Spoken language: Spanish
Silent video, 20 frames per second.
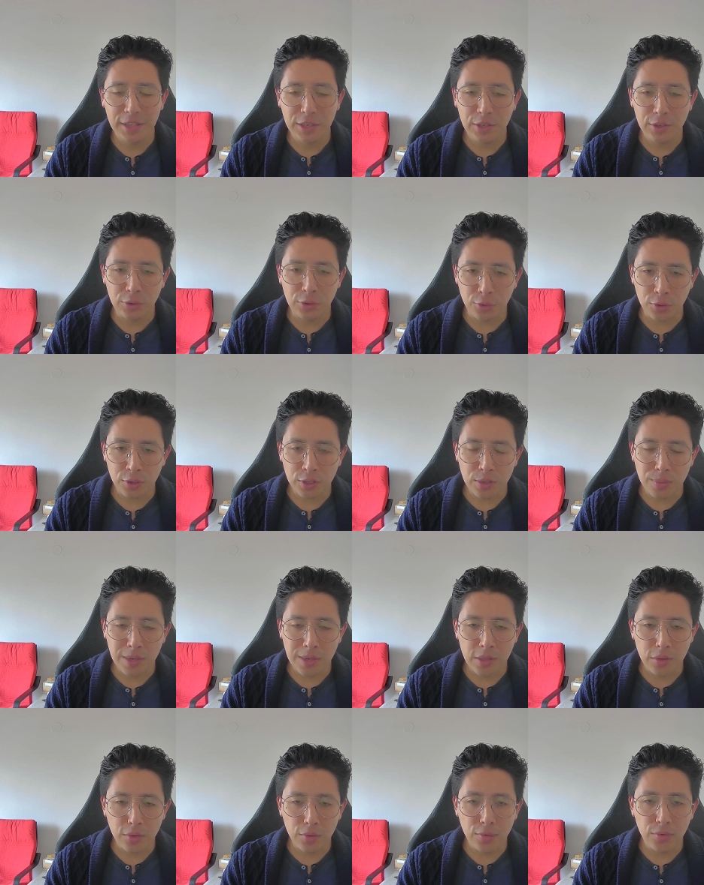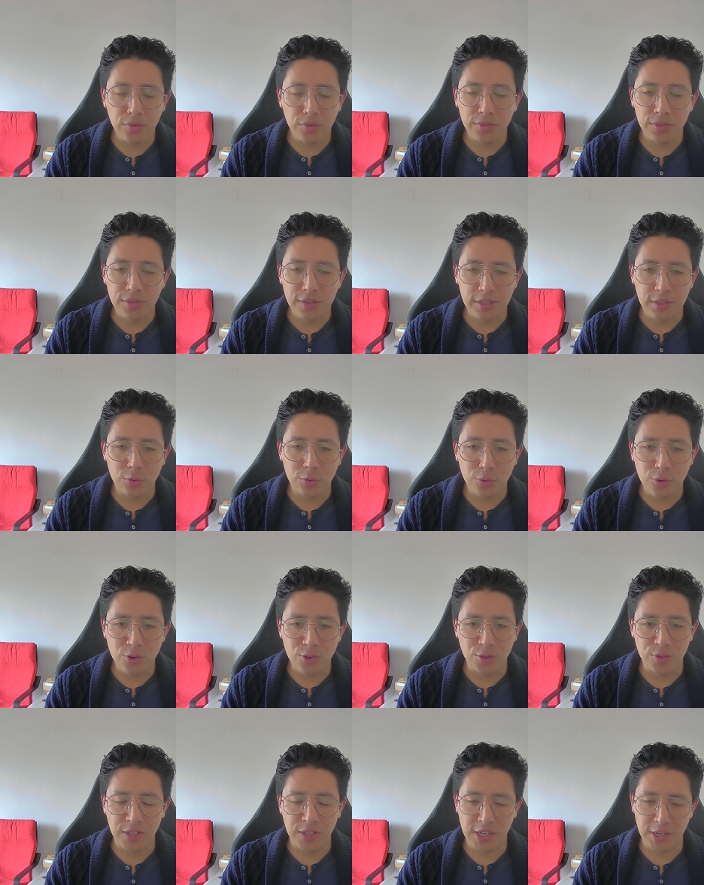Yo he llevado tres
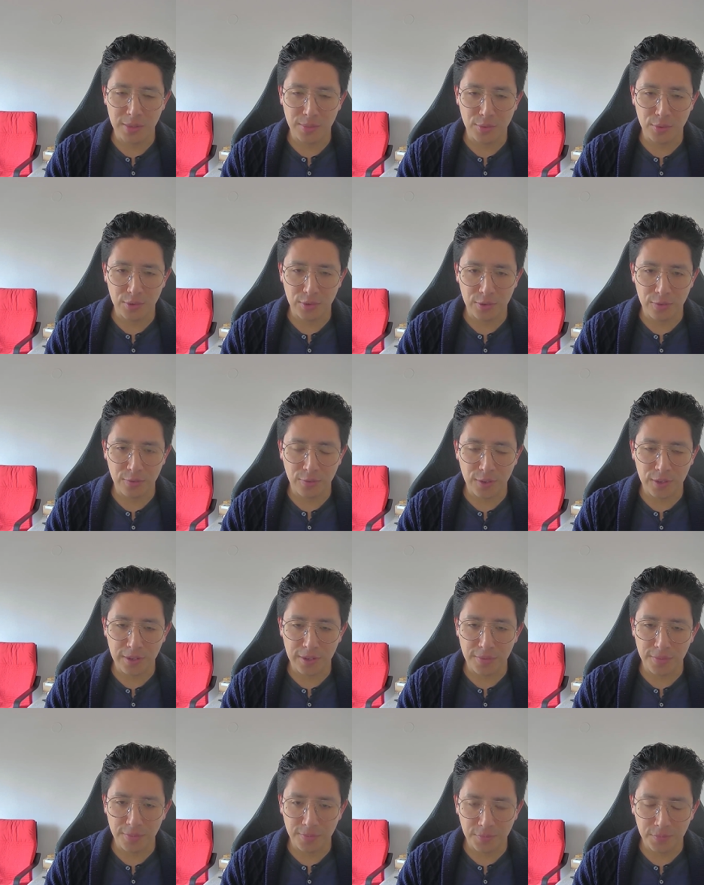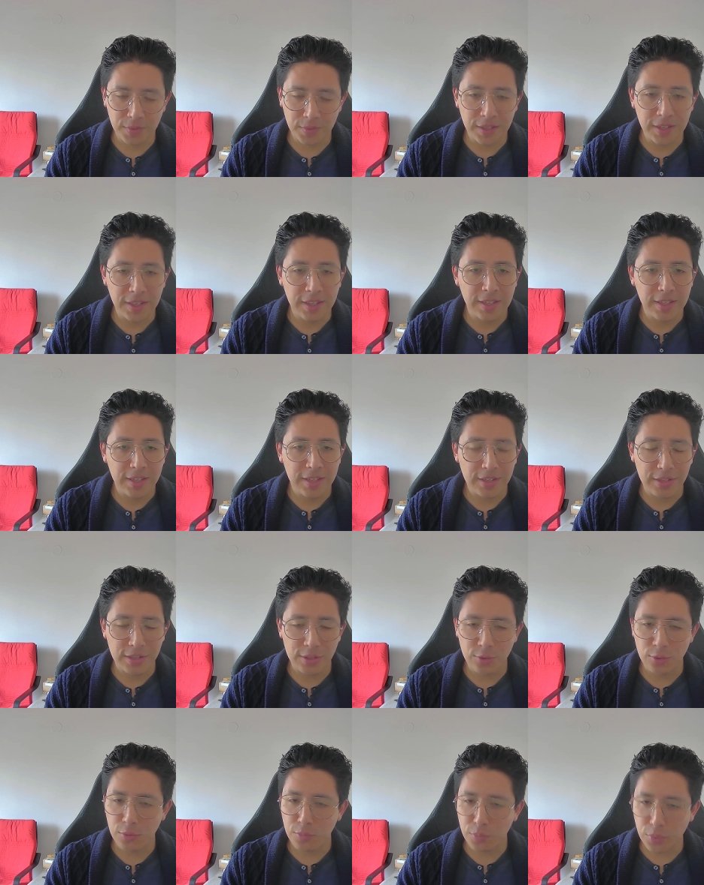cursos de criptografía y
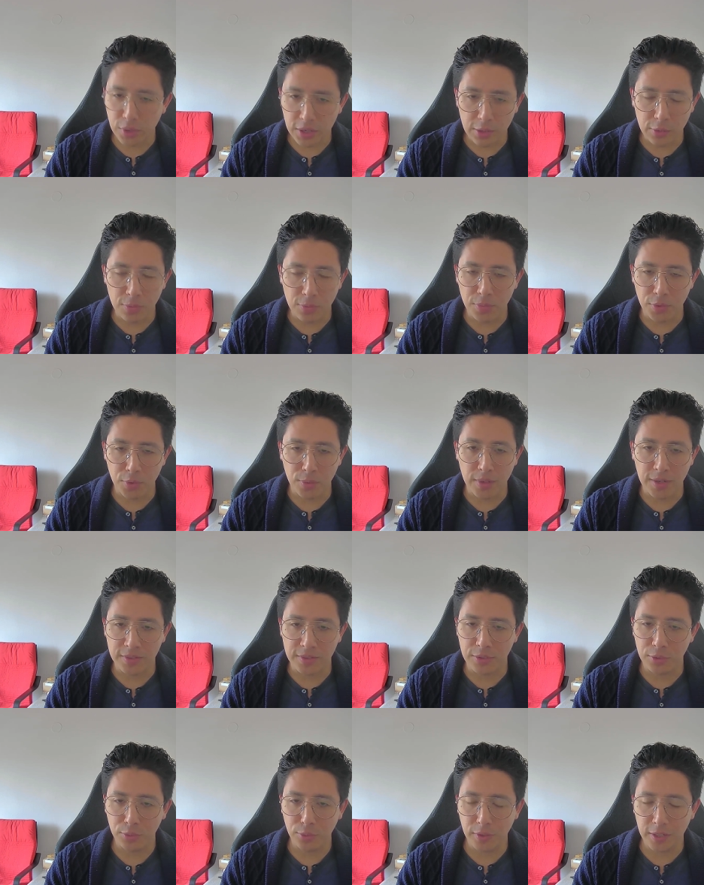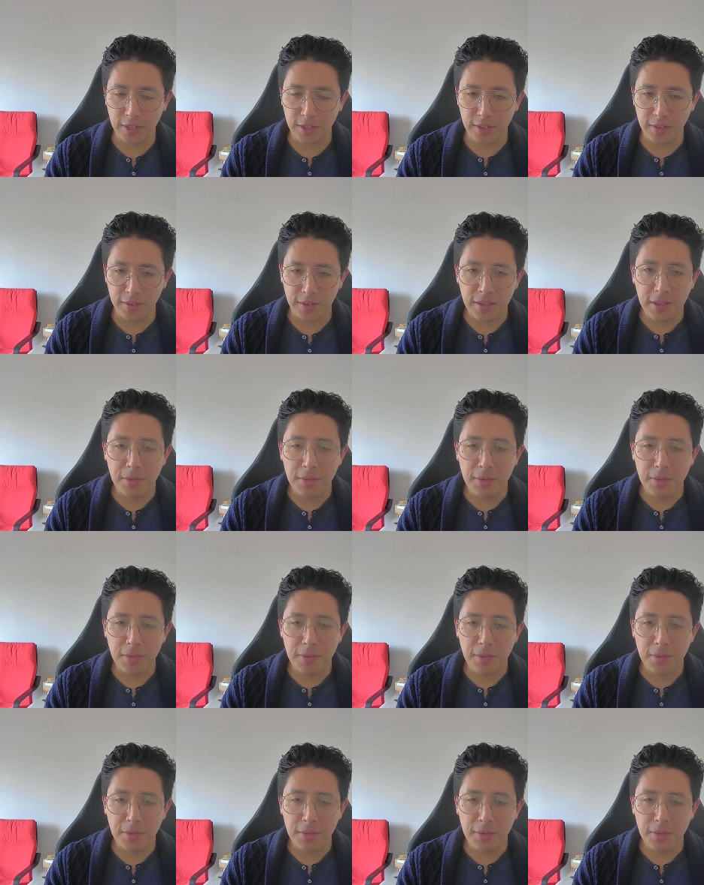esto lo pueden comprobar si googlean.